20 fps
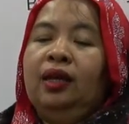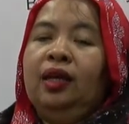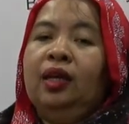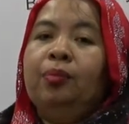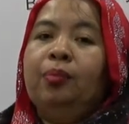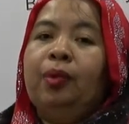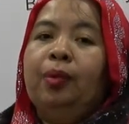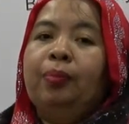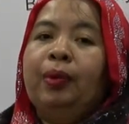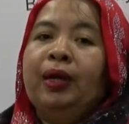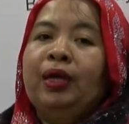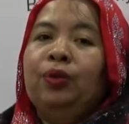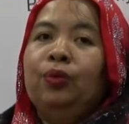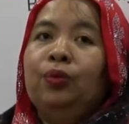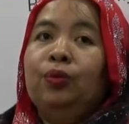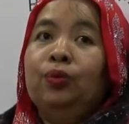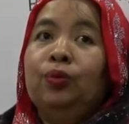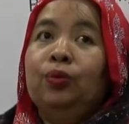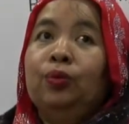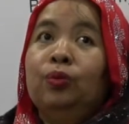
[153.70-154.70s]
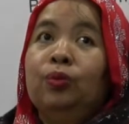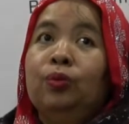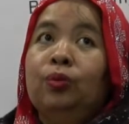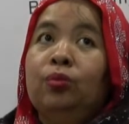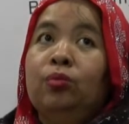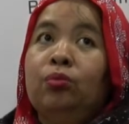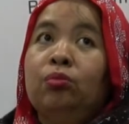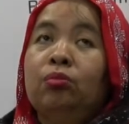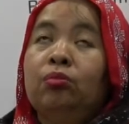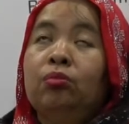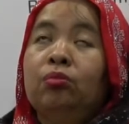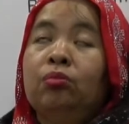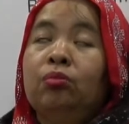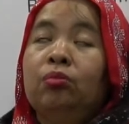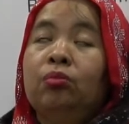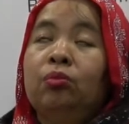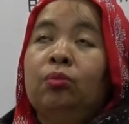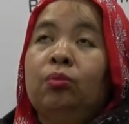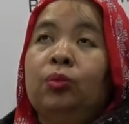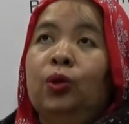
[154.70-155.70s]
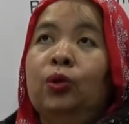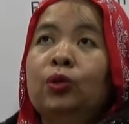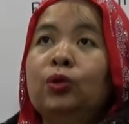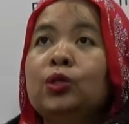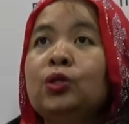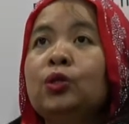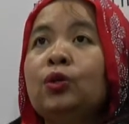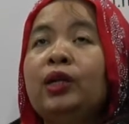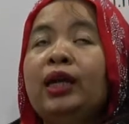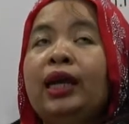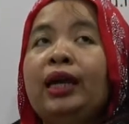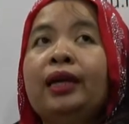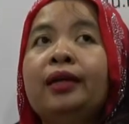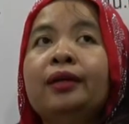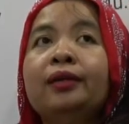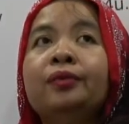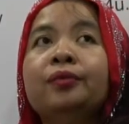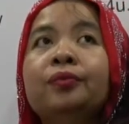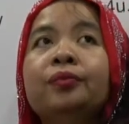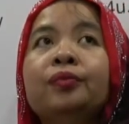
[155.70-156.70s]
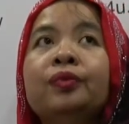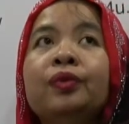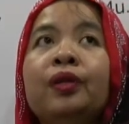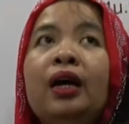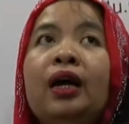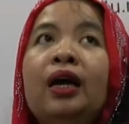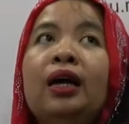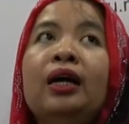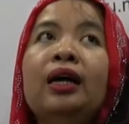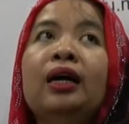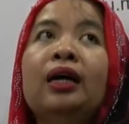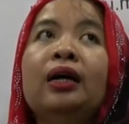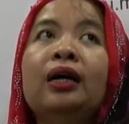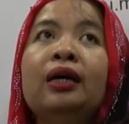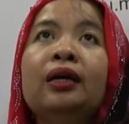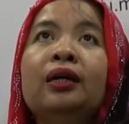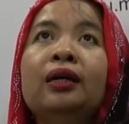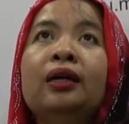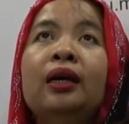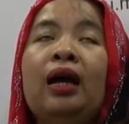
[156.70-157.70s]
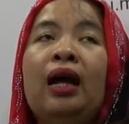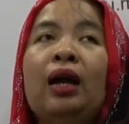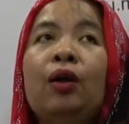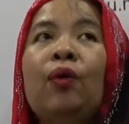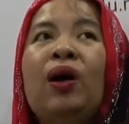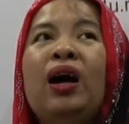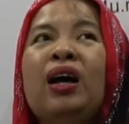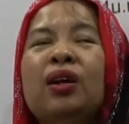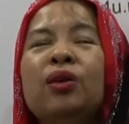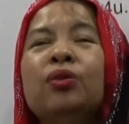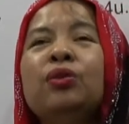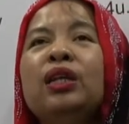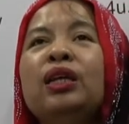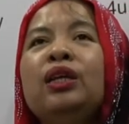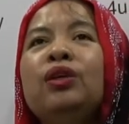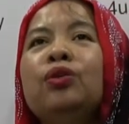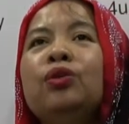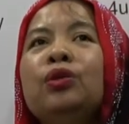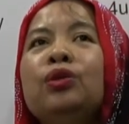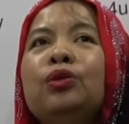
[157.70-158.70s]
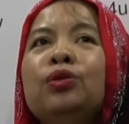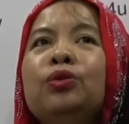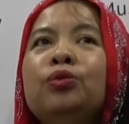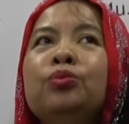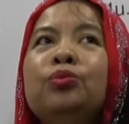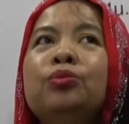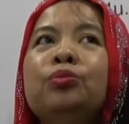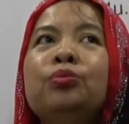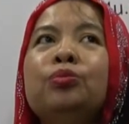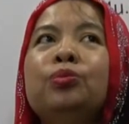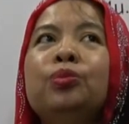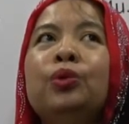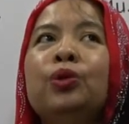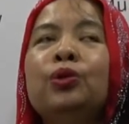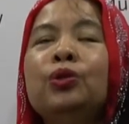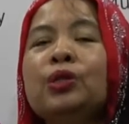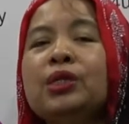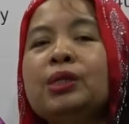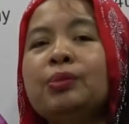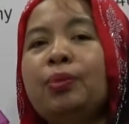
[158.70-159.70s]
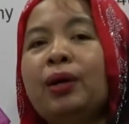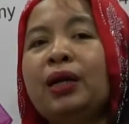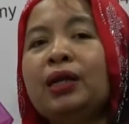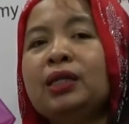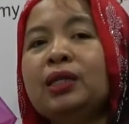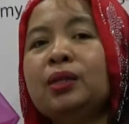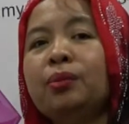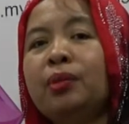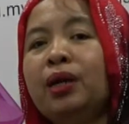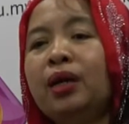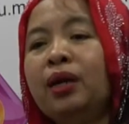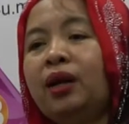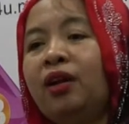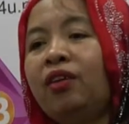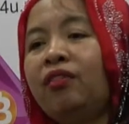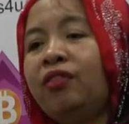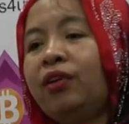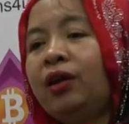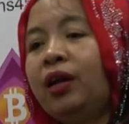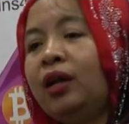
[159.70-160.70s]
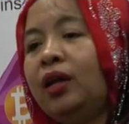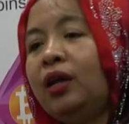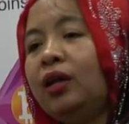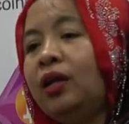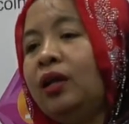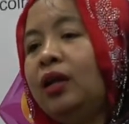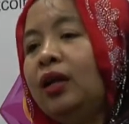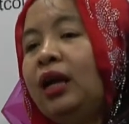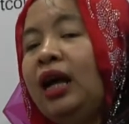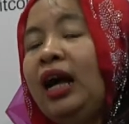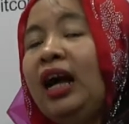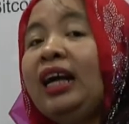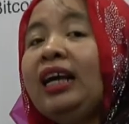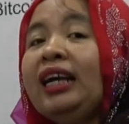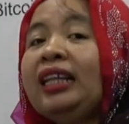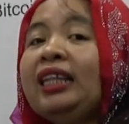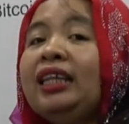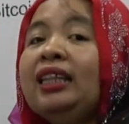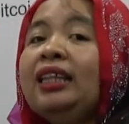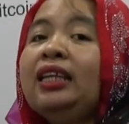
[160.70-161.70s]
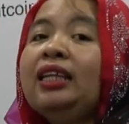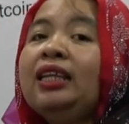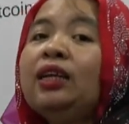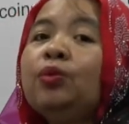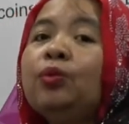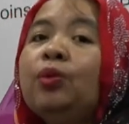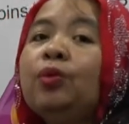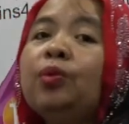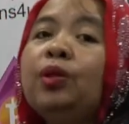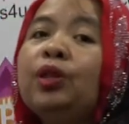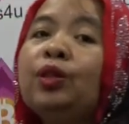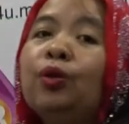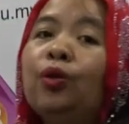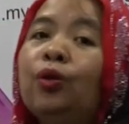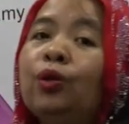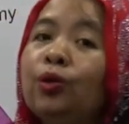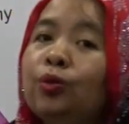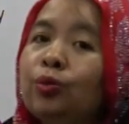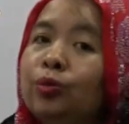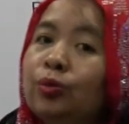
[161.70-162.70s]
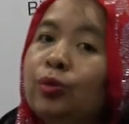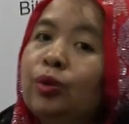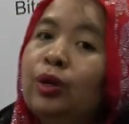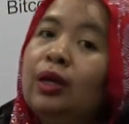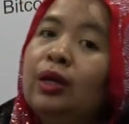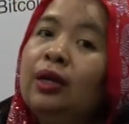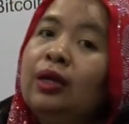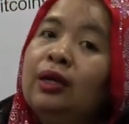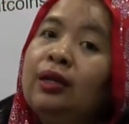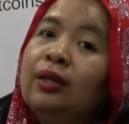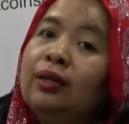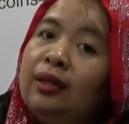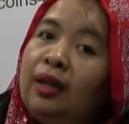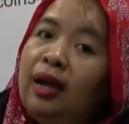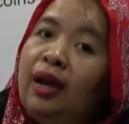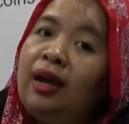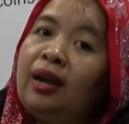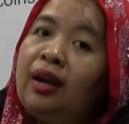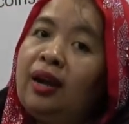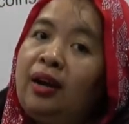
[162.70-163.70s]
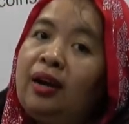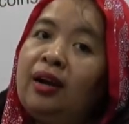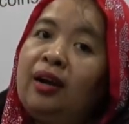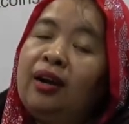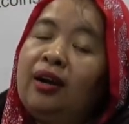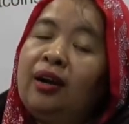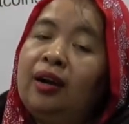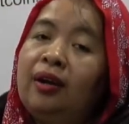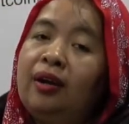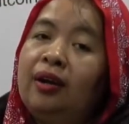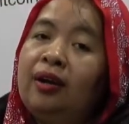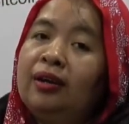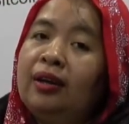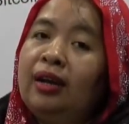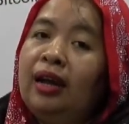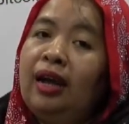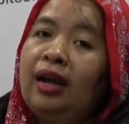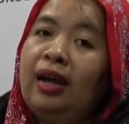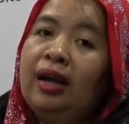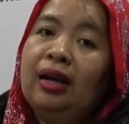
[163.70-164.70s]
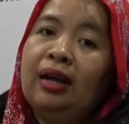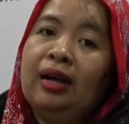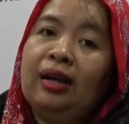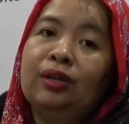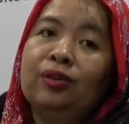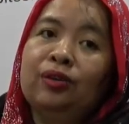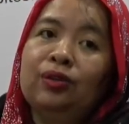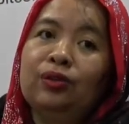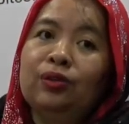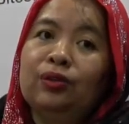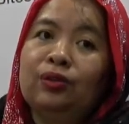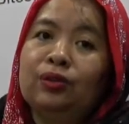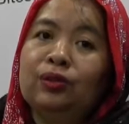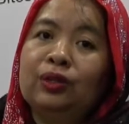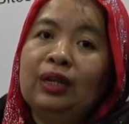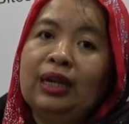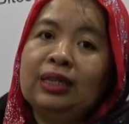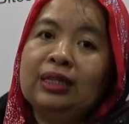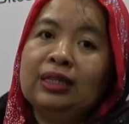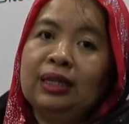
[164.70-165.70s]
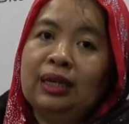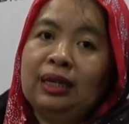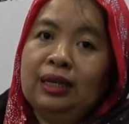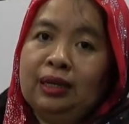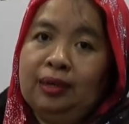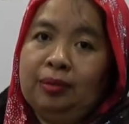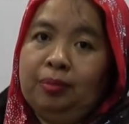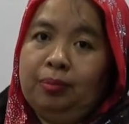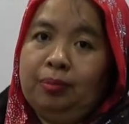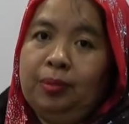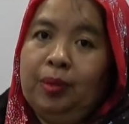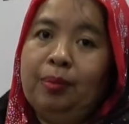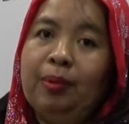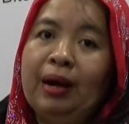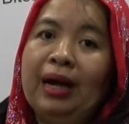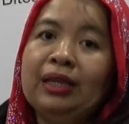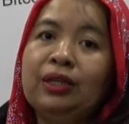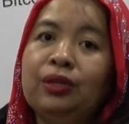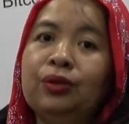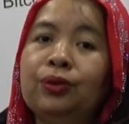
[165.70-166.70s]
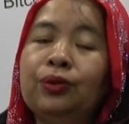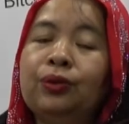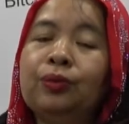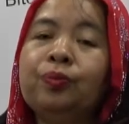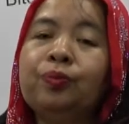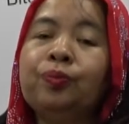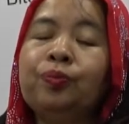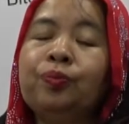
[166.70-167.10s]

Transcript: Iba pa yung bonus uli na araw-araw din yun yung bonus para sa mga referral. Hanggat hindi nagwi-withdraw yung na na ano nyo, yung nasa baba nyo,